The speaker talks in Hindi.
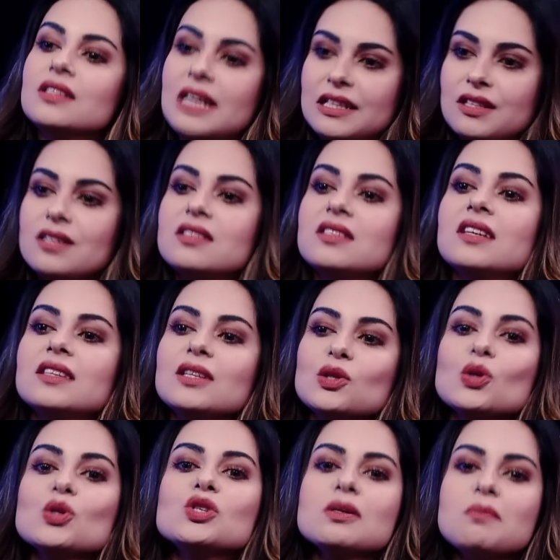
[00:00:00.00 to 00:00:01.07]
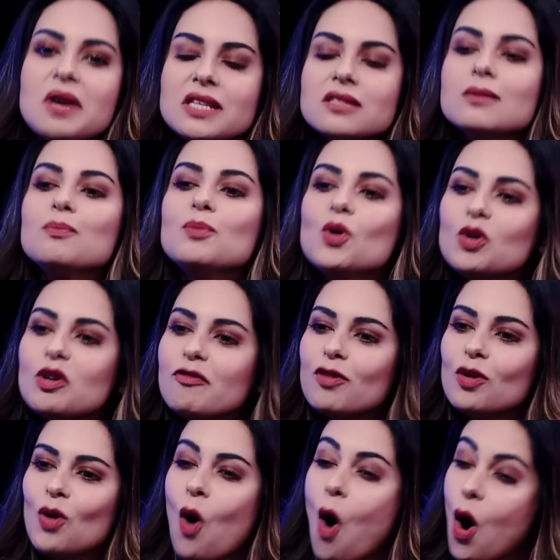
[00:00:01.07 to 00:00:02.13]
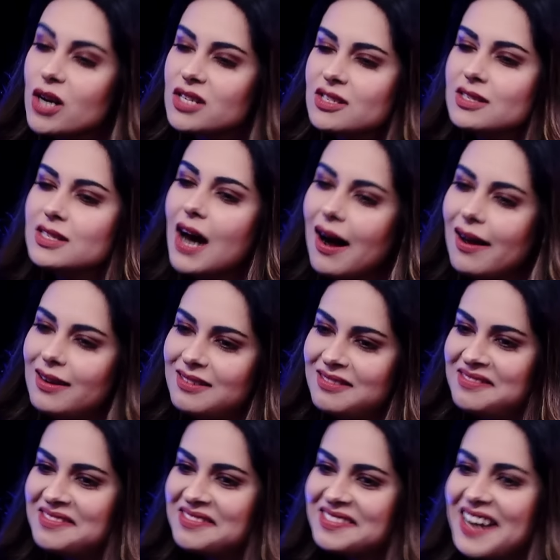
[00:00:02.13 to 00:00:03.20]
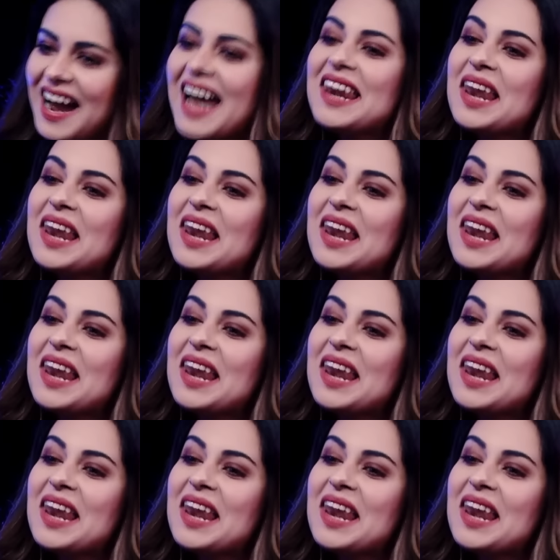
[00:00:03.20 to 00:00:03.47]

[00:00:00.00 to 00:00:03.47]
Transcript: दैट दे से दैट यू नो शी मेक्स अ ब्यूटीफुल हॉट डायन आई